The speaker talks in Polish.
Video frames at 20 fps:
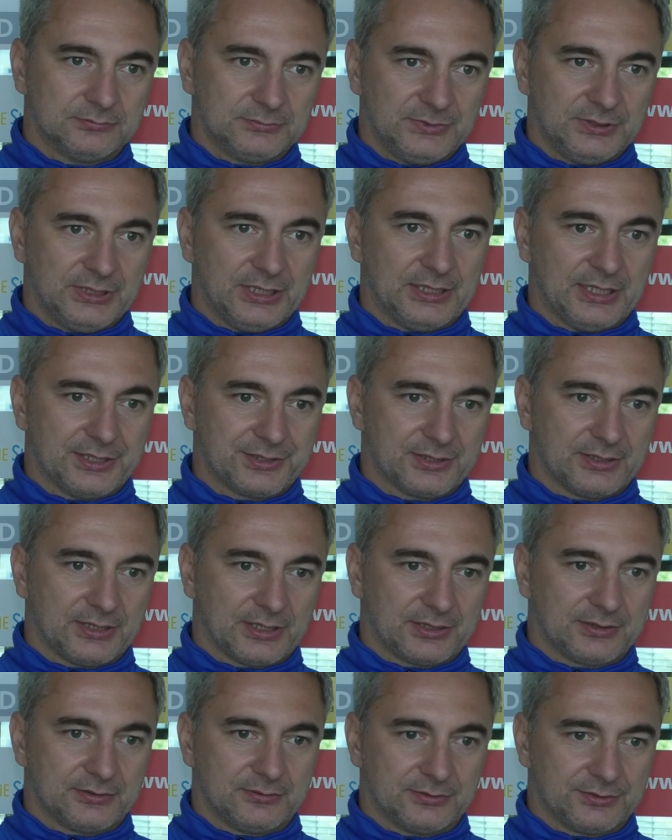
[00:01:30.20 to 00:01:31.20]
nie da się
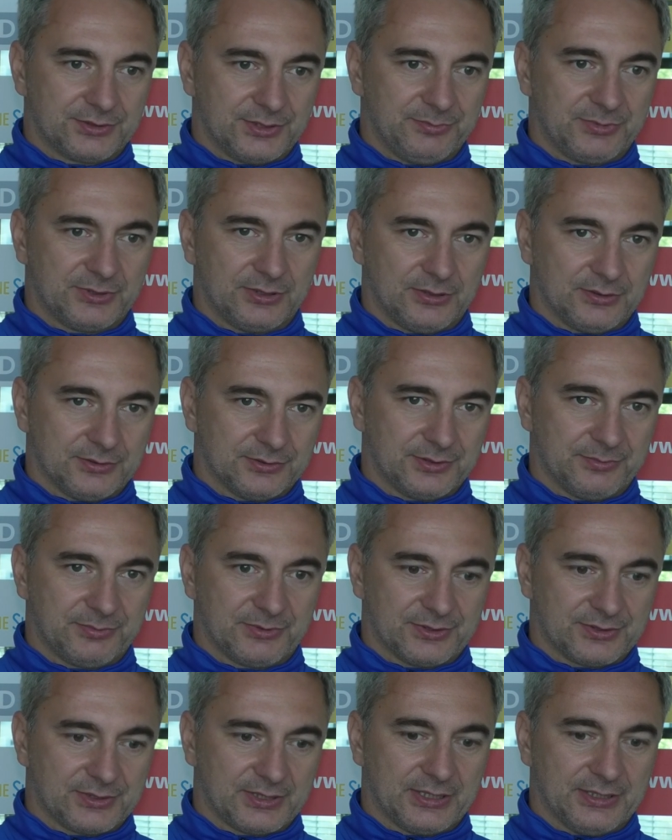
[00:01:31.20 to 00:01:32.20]
tak szybko,
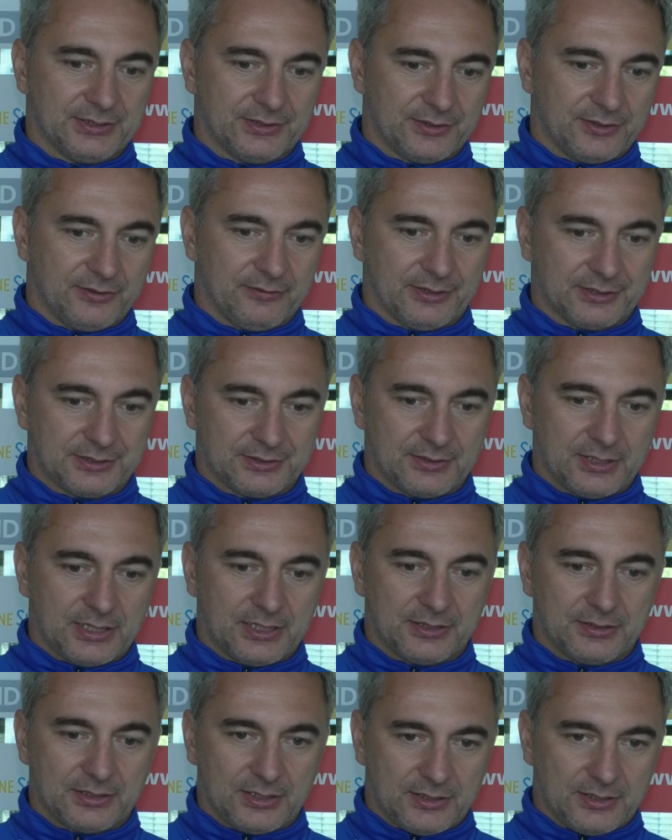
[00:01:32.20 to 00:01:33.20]
szybko zregenerować, no
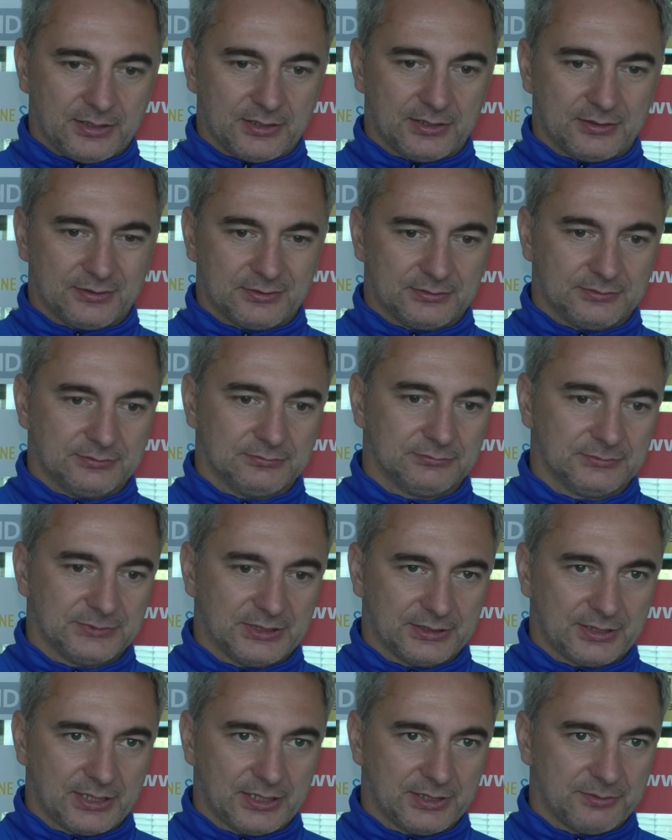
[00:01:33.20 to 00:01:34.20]
ale, ale
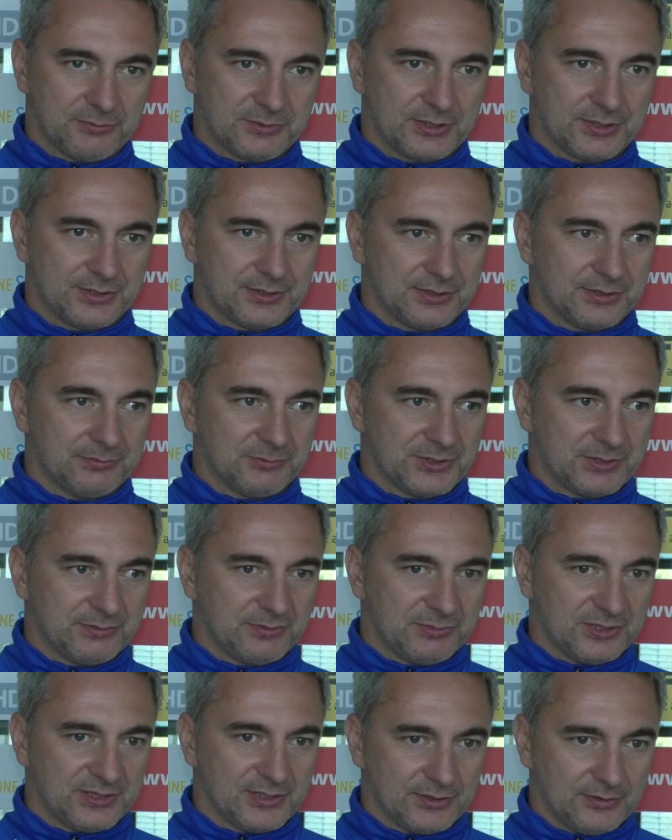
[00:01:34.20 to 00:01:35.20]
generalnie myślę, że
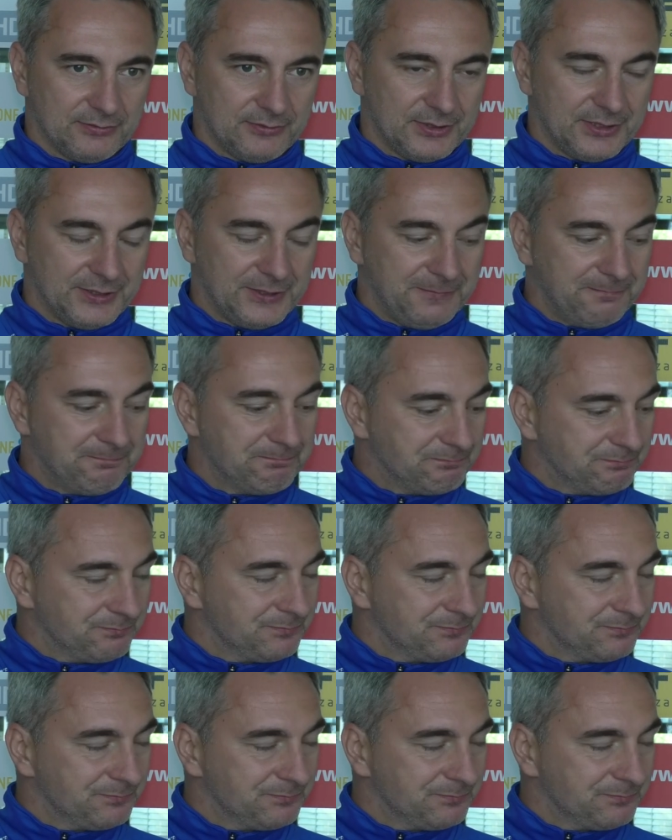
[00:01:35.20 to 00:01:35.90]
możemy być zadowoleni.